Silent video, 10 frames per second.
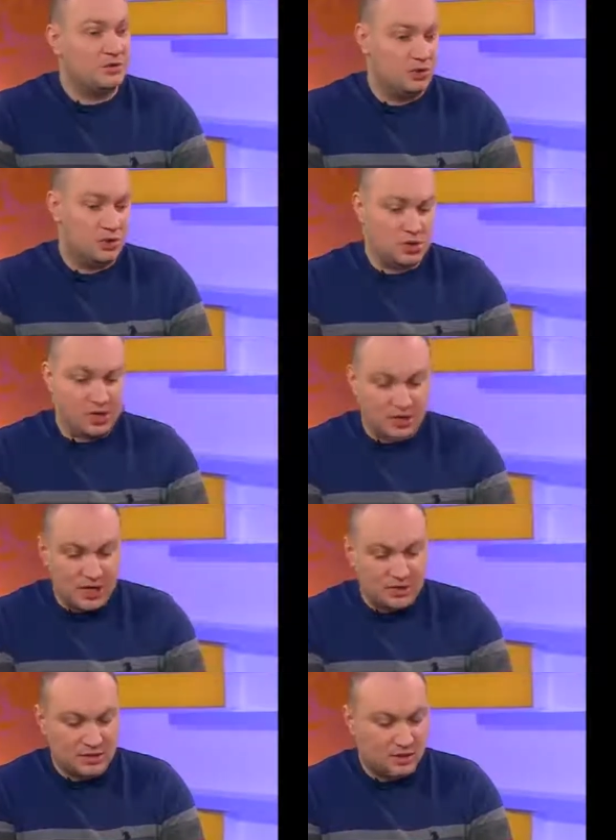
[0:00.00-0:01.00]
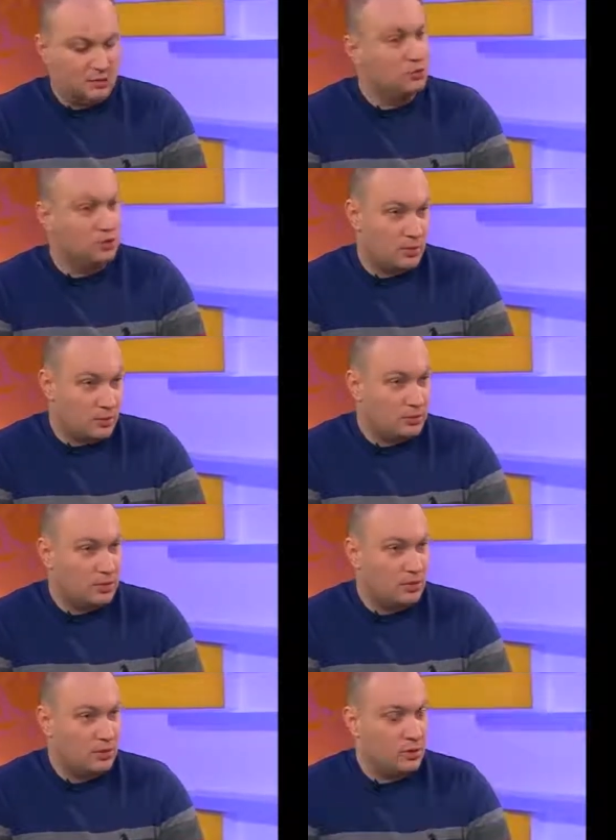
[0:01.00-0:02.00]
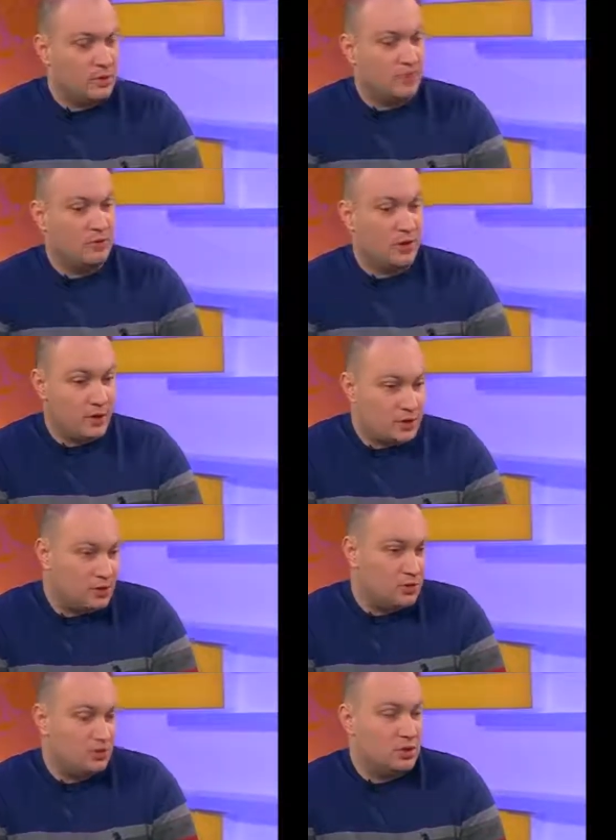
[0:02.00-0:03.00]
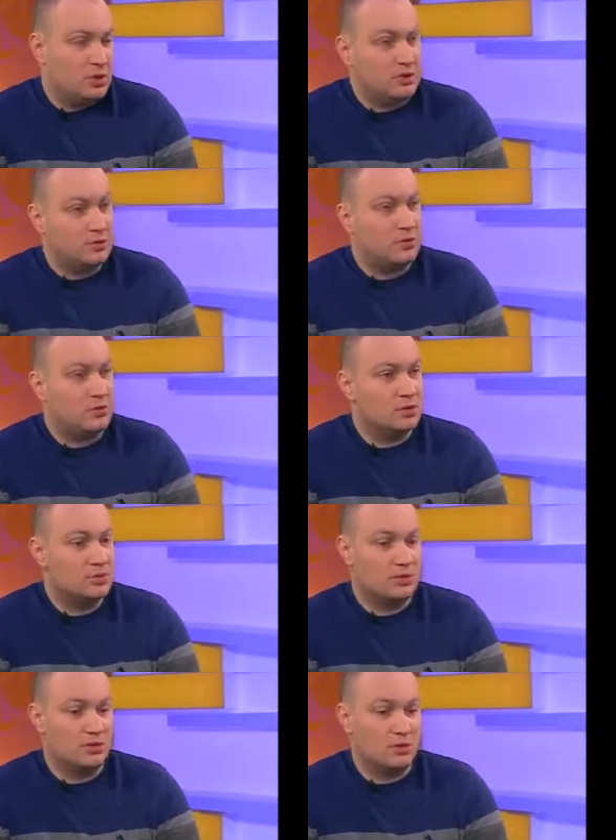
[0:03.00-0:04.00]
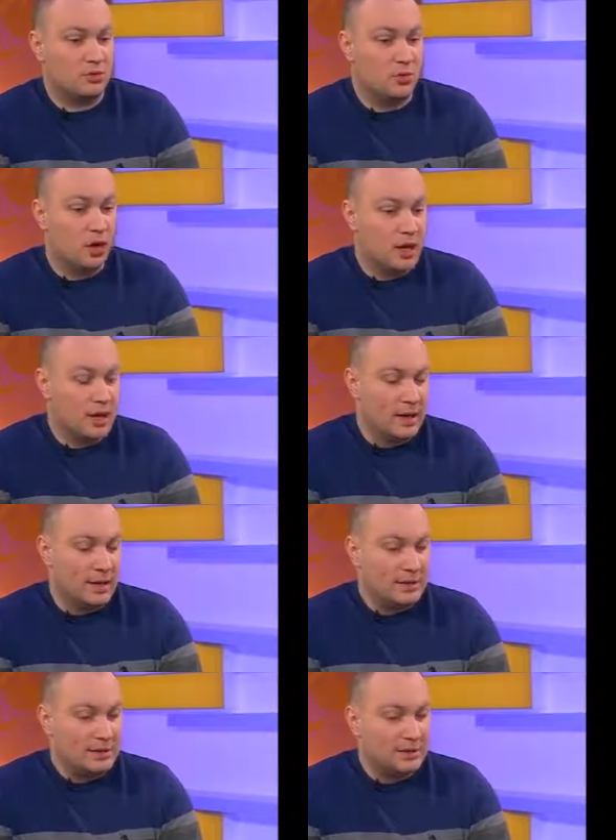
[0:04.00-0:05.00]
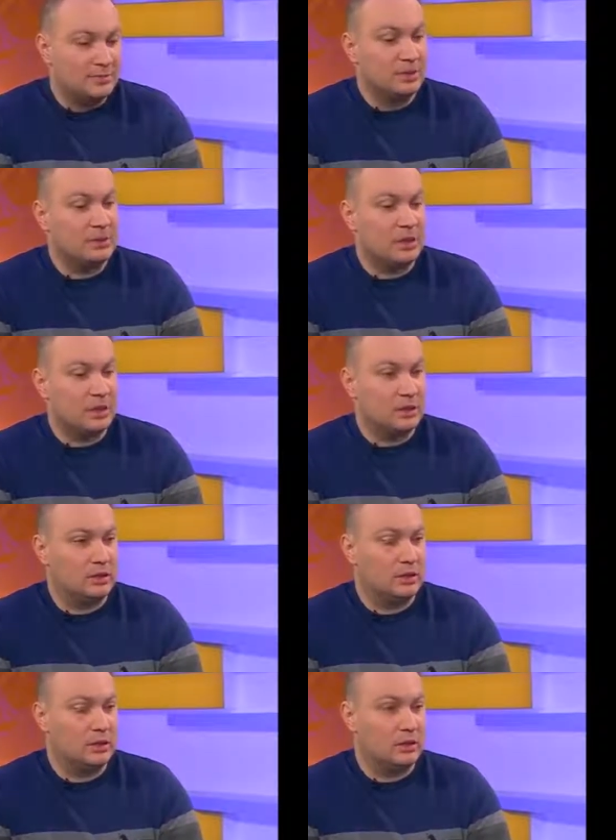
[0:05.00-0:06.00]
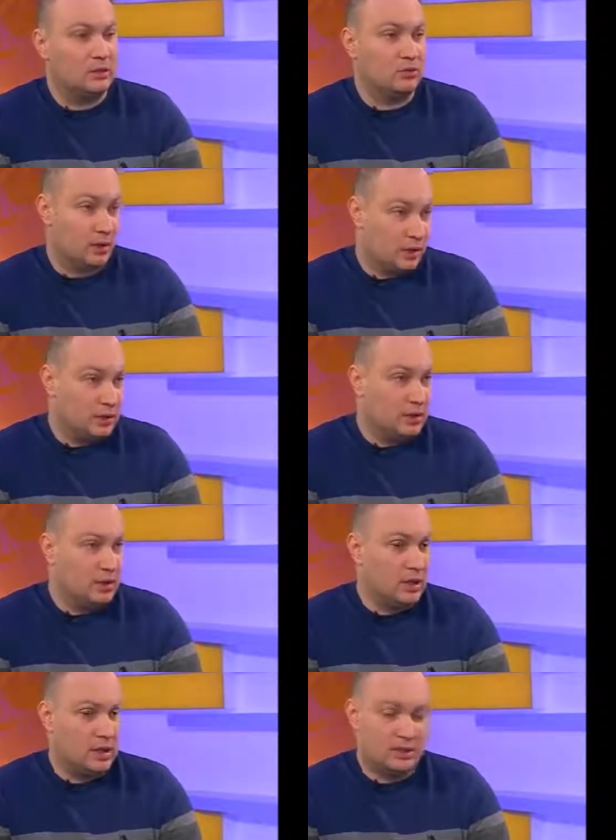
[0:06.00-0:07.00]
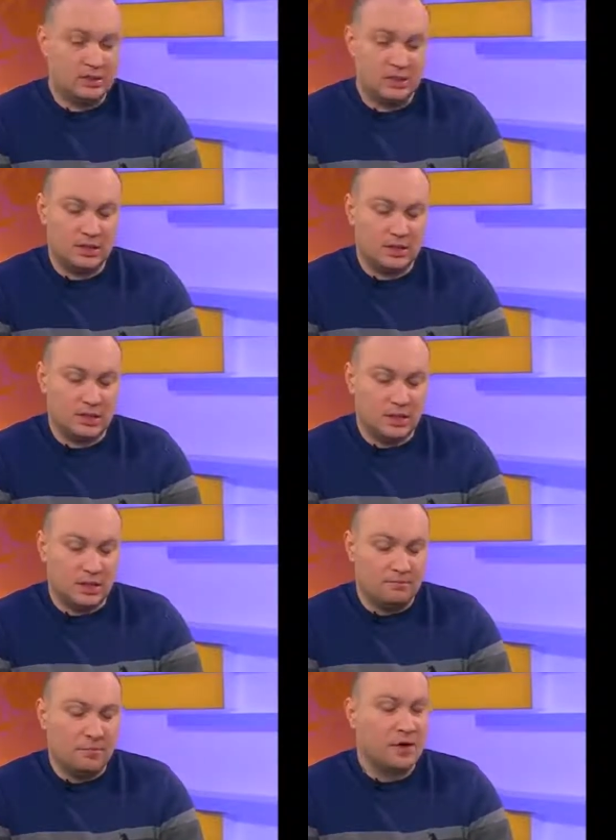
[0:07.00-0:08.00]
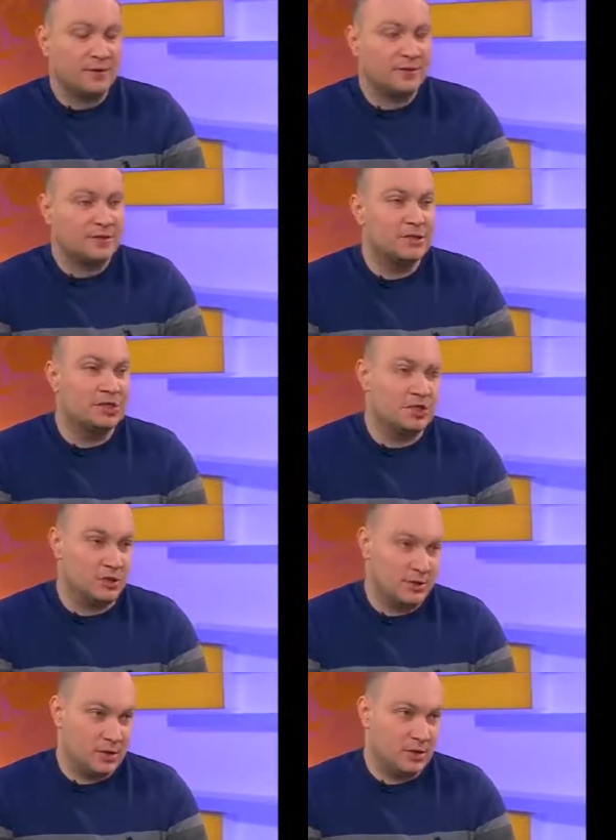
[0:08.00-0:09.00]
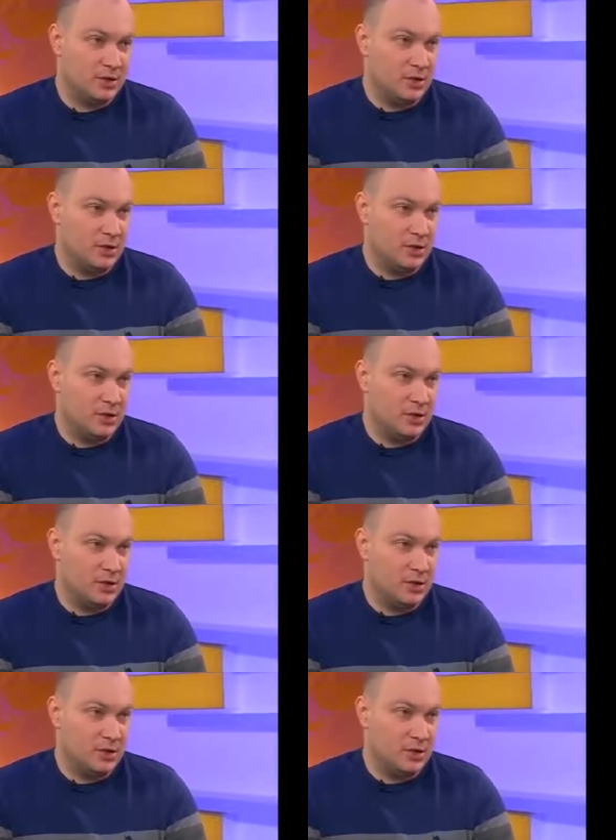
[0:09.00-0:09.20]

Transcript: ну... счете, да. Часть из них будут работать, но в конечном счете они закроются, поскольку рынок сбыта – это Украина, а Россия перенасыщена